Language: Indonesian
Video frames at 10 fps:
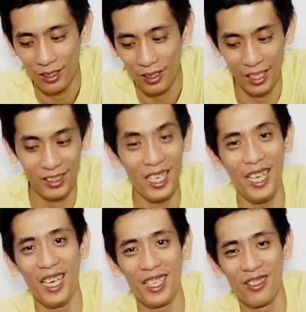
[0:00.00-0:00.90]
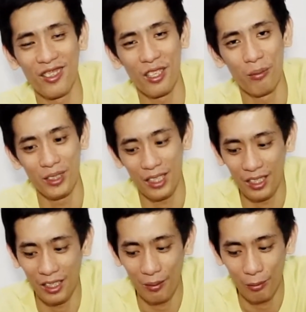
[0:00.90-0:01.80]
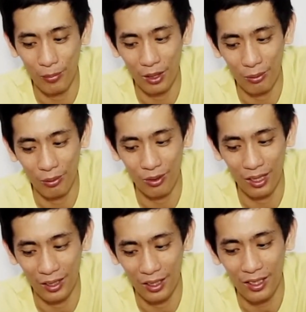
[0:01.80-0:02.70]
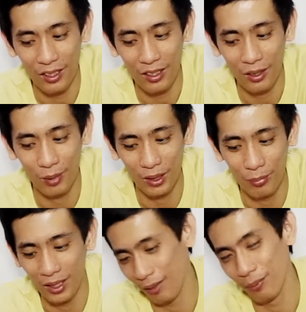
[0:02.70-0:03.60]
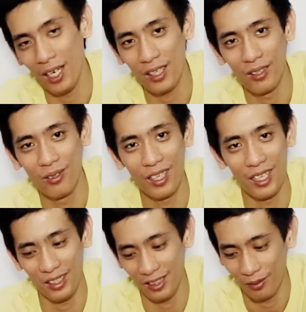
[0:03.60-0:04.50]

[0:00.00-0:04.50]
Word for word: kan sayang gitu kalau misalnya baru latihan tiba-tiba nabrak gitu kan